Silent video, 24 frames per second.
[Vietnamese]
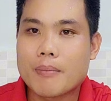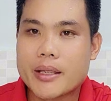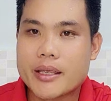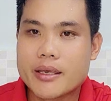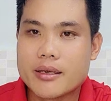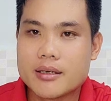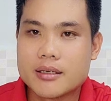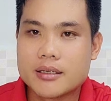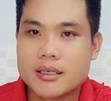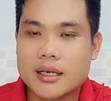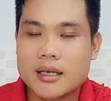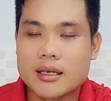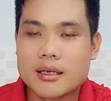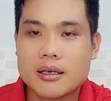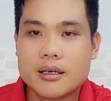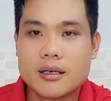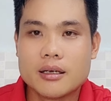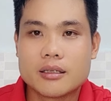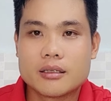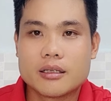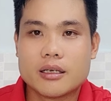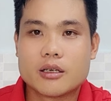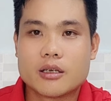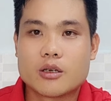Minh Dương đó
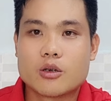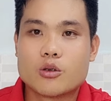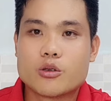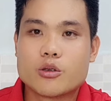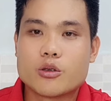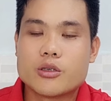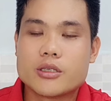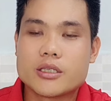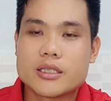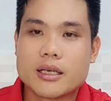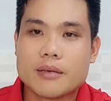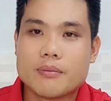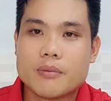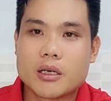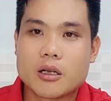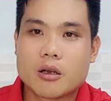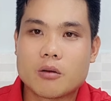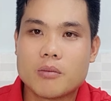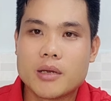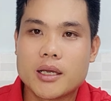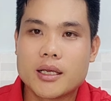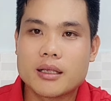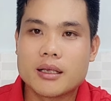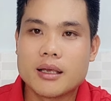thì cô chú anh chị mình
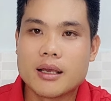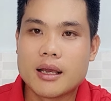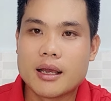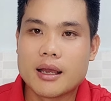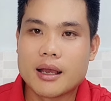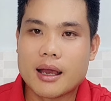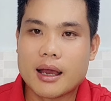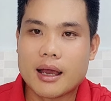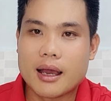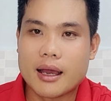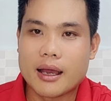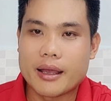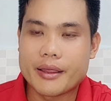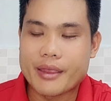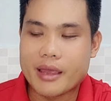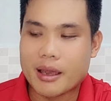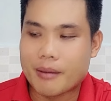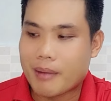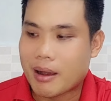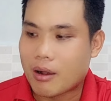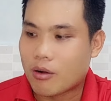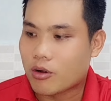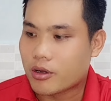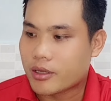cũng biết à, nhà
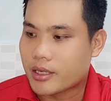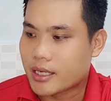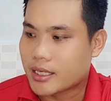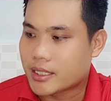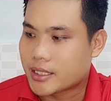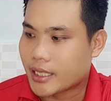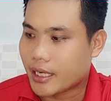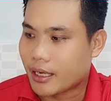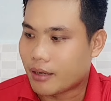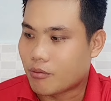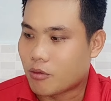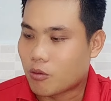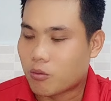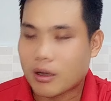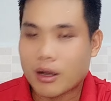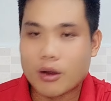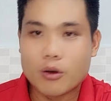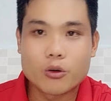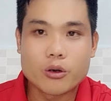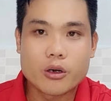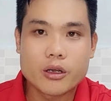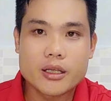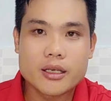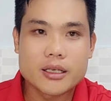báo có chia sẻ một
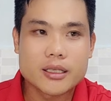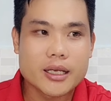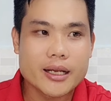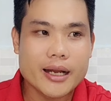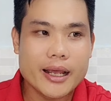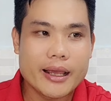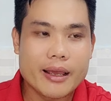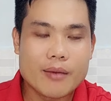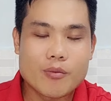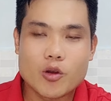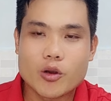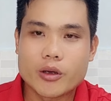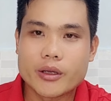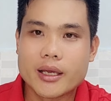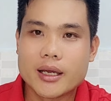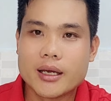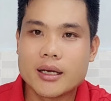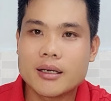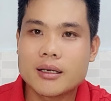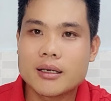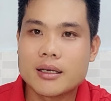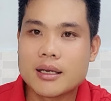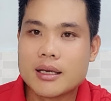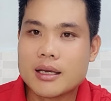câu nói như thế này em còn
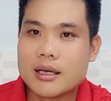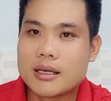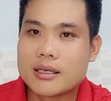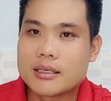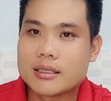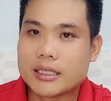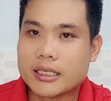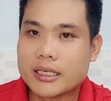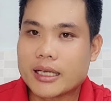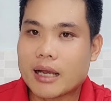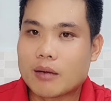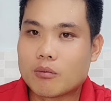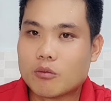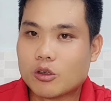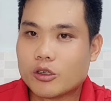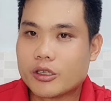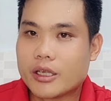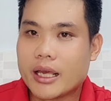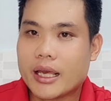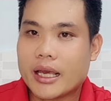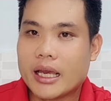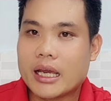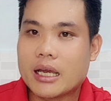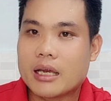nhớ chỉ cần mua
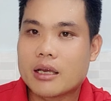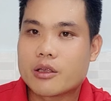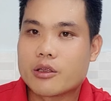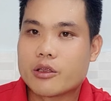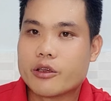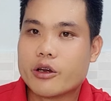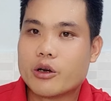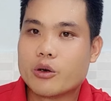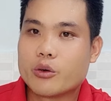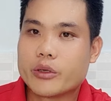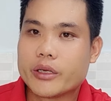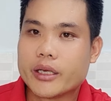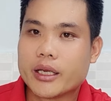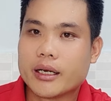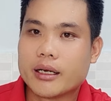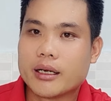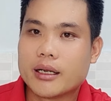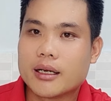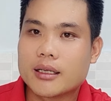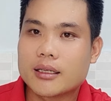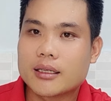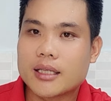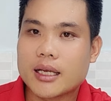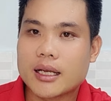vé vô nhìn
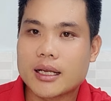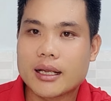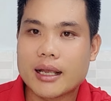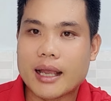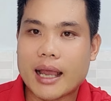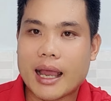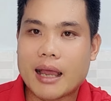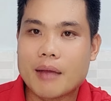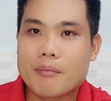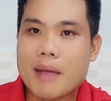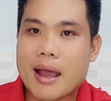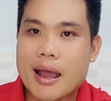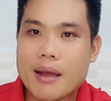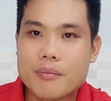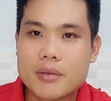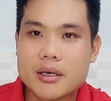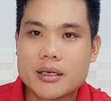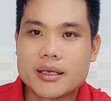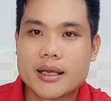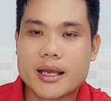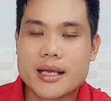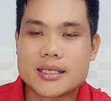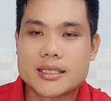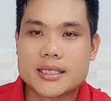hết tất cả
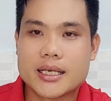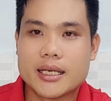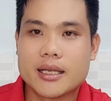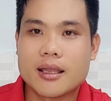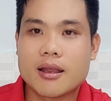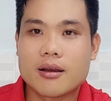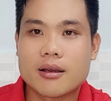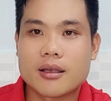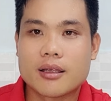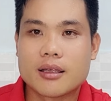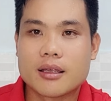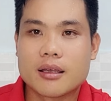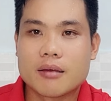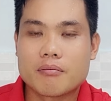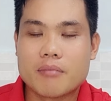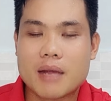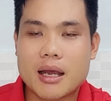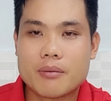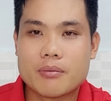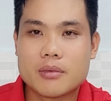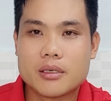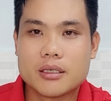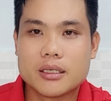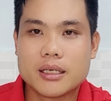30 nghệ sĩ thôi
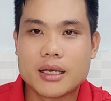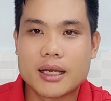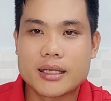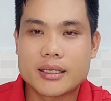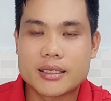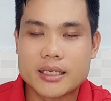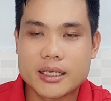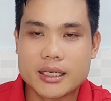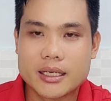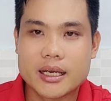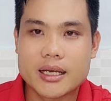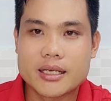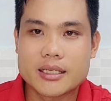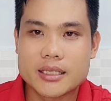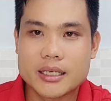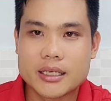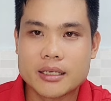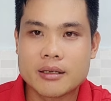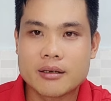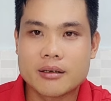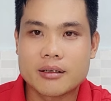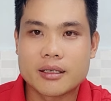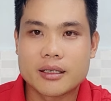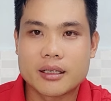30 anh chị nghệ sĩ
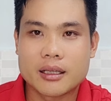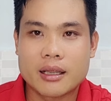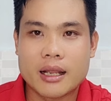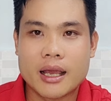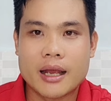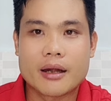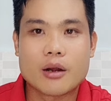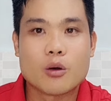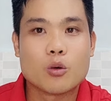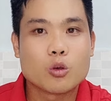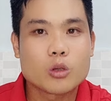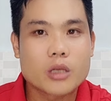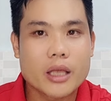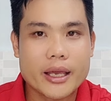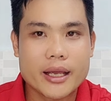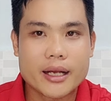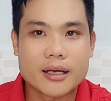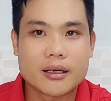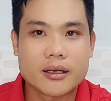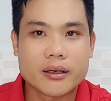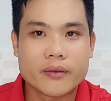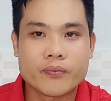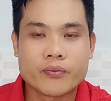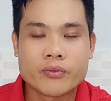thôi là đủ
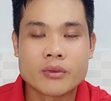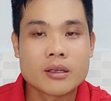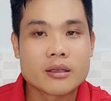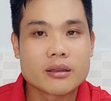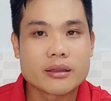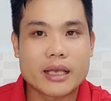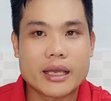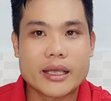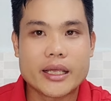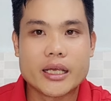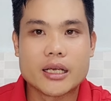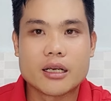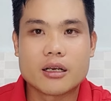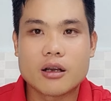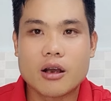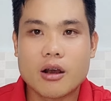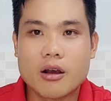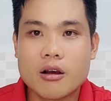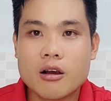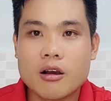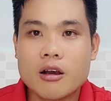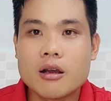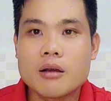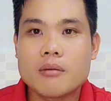tiền rồi tại vì
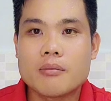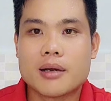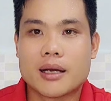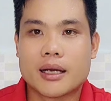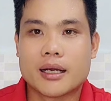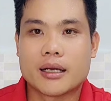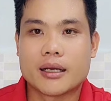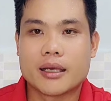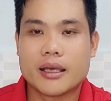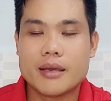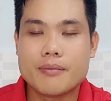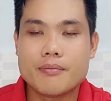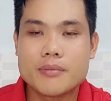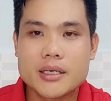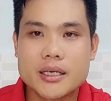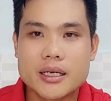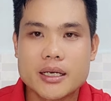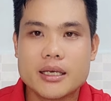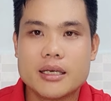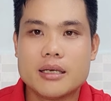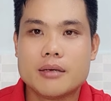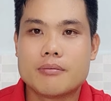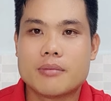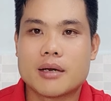khó mà hiếm
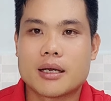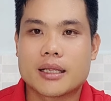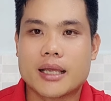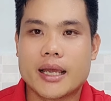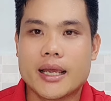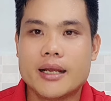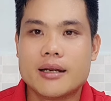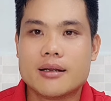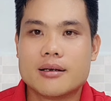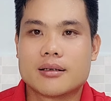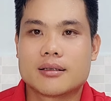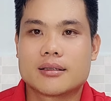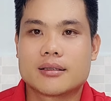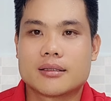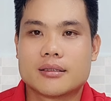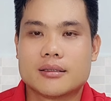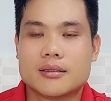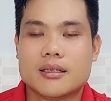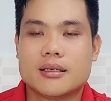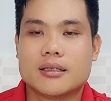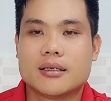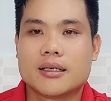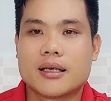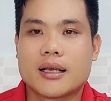khi mà thấy được
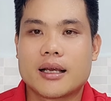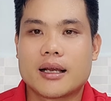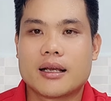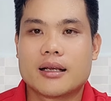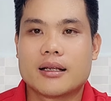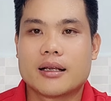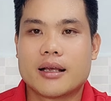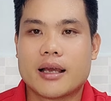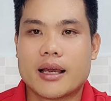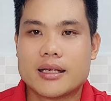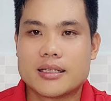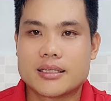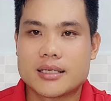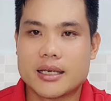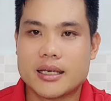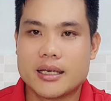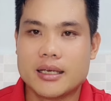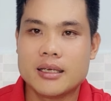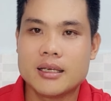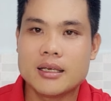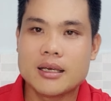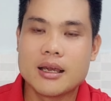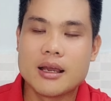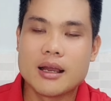những nghệ
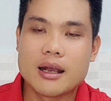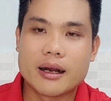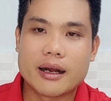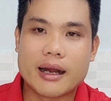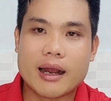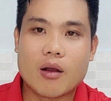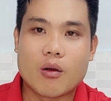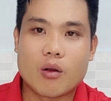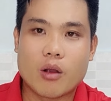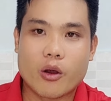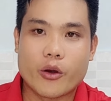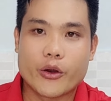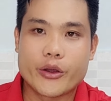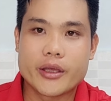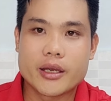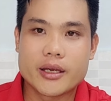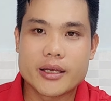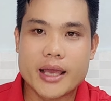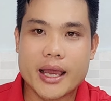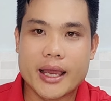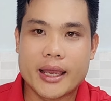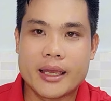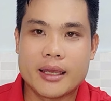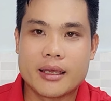sĩ gạo cội như
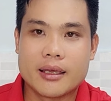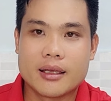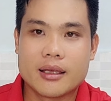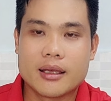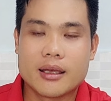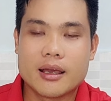vậy